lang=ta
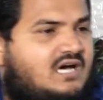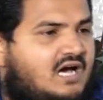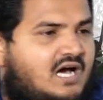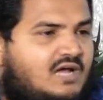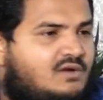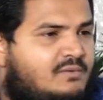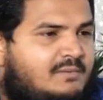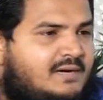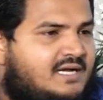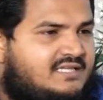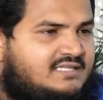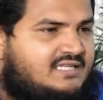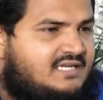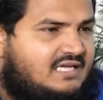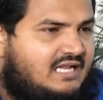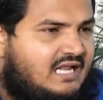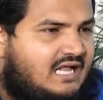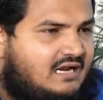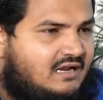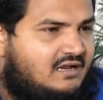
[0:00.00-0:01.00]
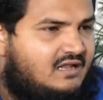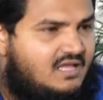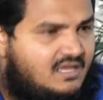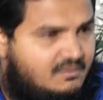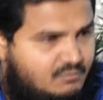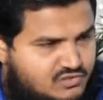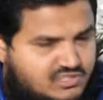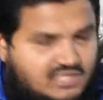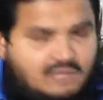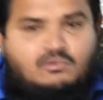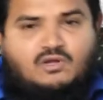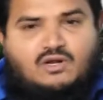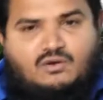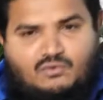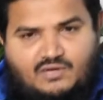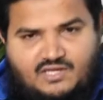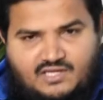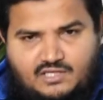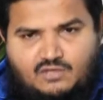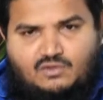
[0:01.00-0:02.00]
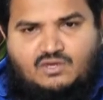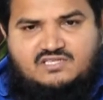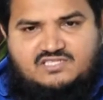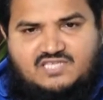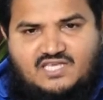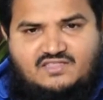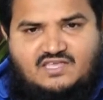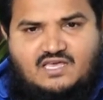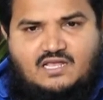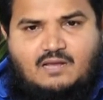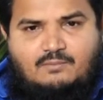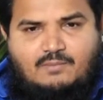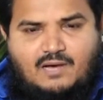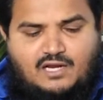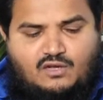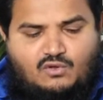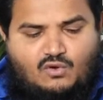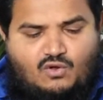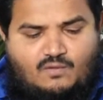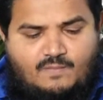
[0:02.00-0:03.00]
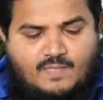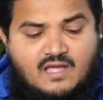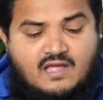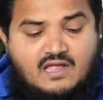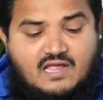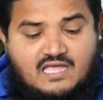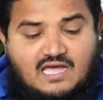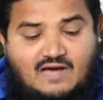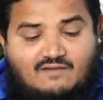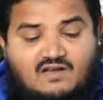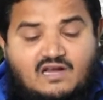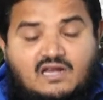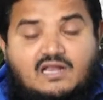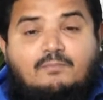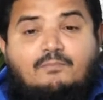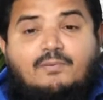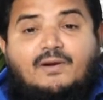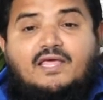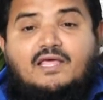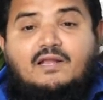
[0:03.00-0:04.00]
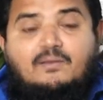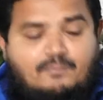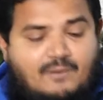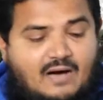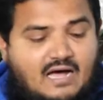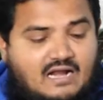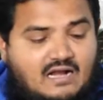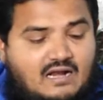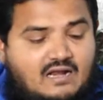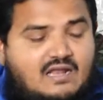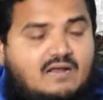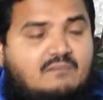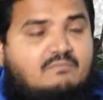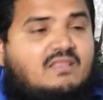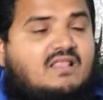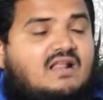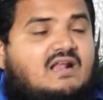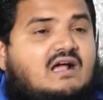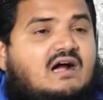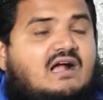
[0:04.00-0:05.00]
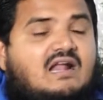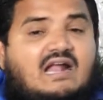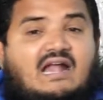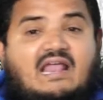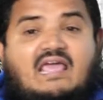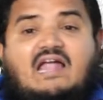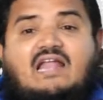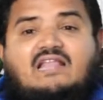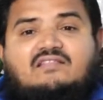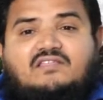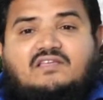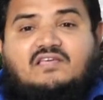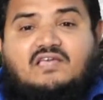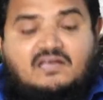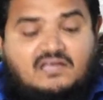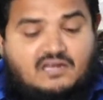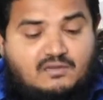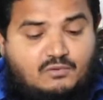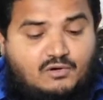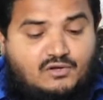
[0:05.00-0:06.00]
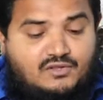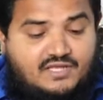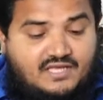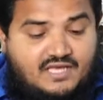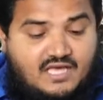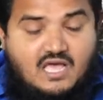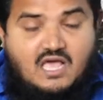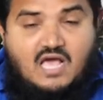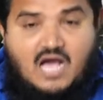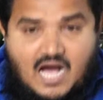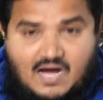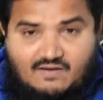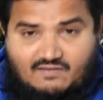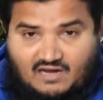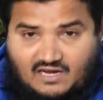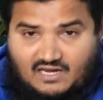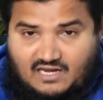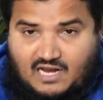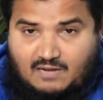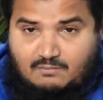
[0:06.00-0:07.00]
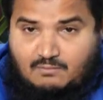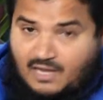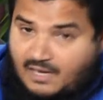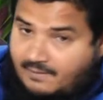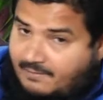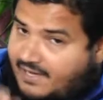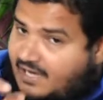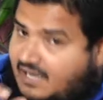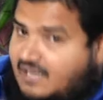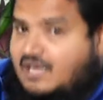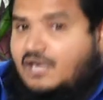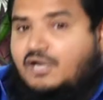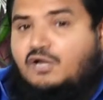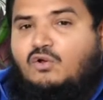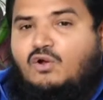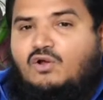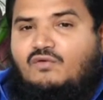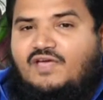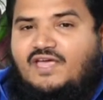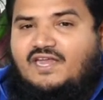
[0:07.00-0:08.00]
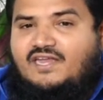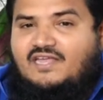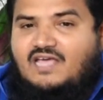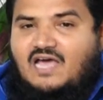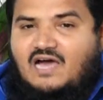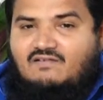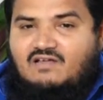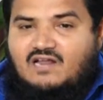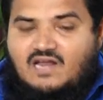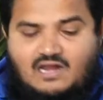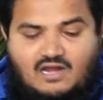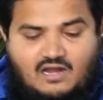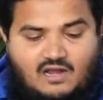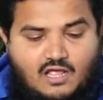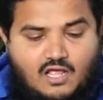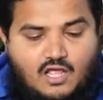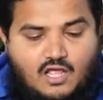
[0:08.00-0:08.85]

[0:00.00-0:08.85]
ஆர்வமாக இருந்திருக்கிறார்கள் முஸ்லீம் வரக்கூடிய இன்னொரு செய்தியை நாம் பார்க்கிறோம் அவர்கள் எப்படி இருப்பார்கள் என்பதற்கான அடையாளத்தை கேட்கிற பொழுது அவர்களை நான் மறுமையில் கண்டுகொள்வேன் அவர்கள்